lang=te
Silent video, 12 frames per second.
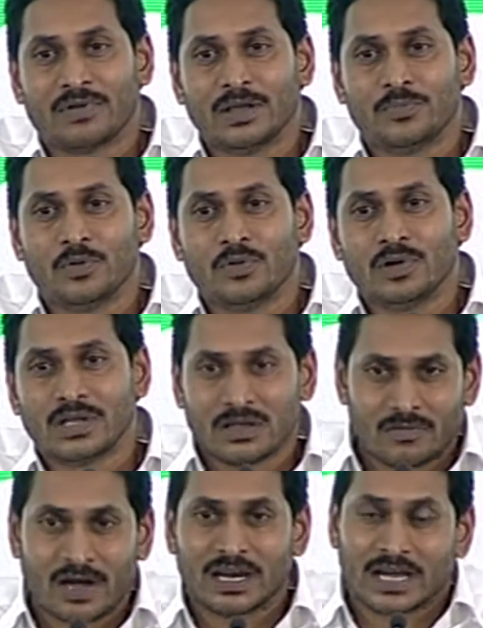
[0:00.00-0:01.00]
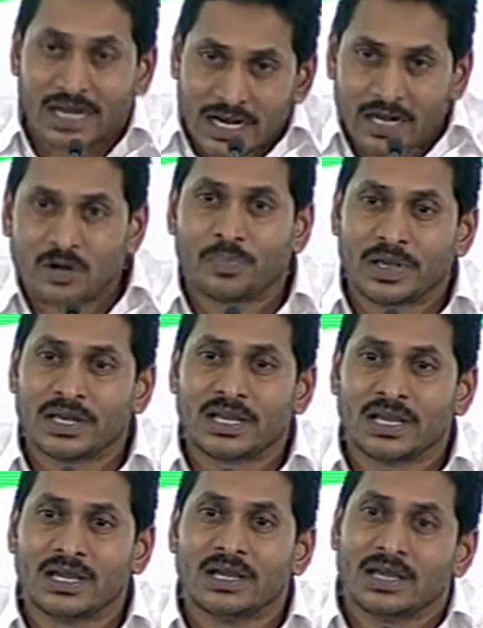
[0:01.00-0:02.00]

వైపు ఇవాళ గ్రేడ్లు పెరిగి